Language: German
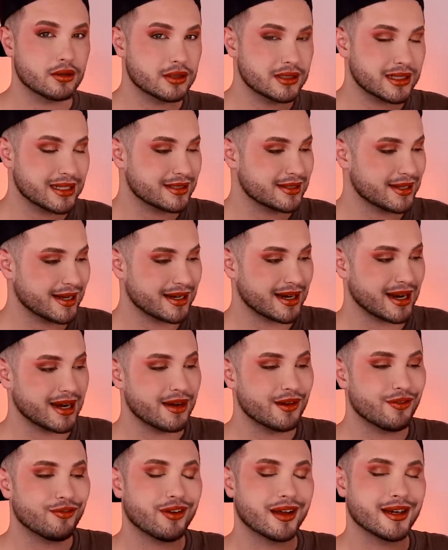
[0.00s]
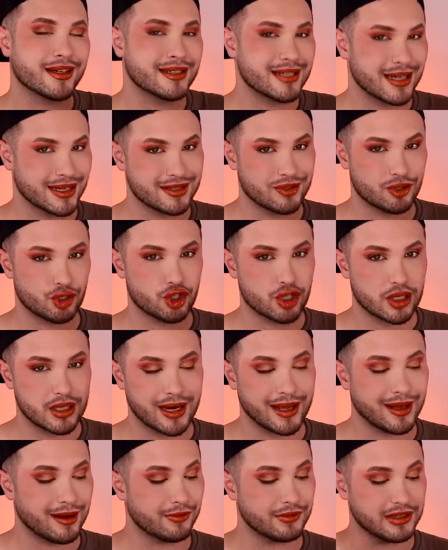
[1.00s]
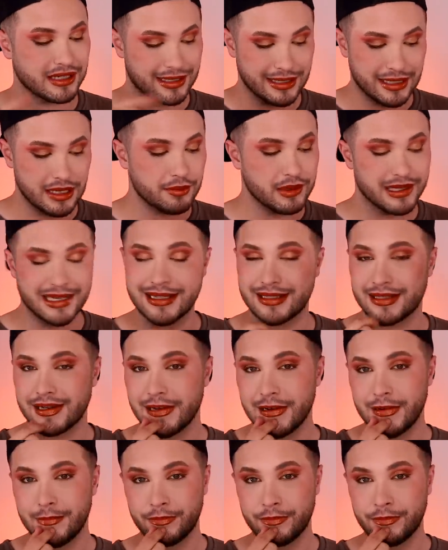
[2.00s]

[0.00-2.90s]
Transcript: Und das hat eine fantastische Deckkraft. Ich liebe das.